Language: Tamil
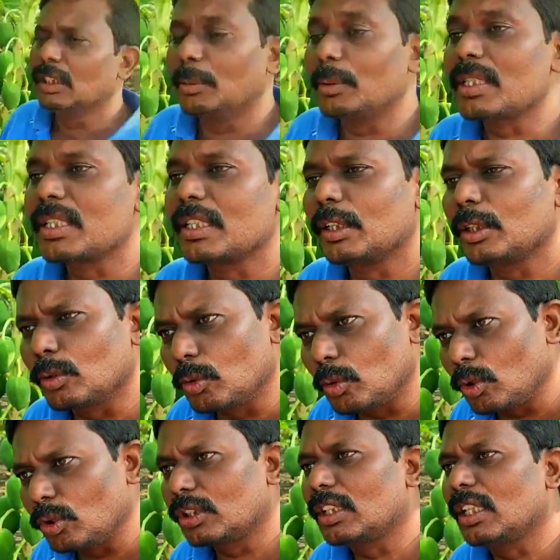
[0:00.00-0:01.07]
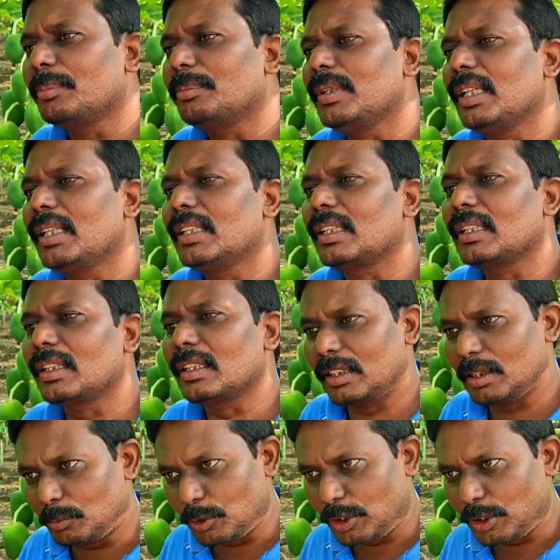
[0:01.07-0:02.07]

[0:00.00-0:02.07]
நமக்கு செடி க்ரோத் கம்மியாக இருக்கிறது தான்